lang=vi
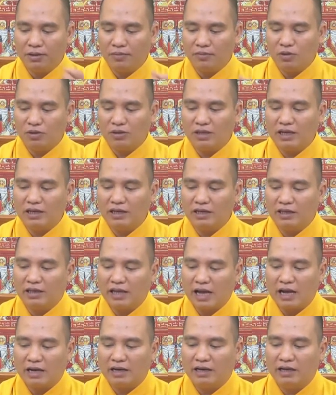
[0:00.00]
bồ tát địa
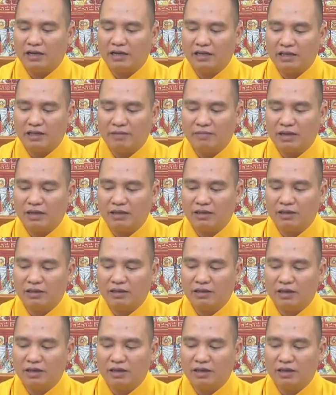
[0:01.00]
tạng để lên trên ban thờ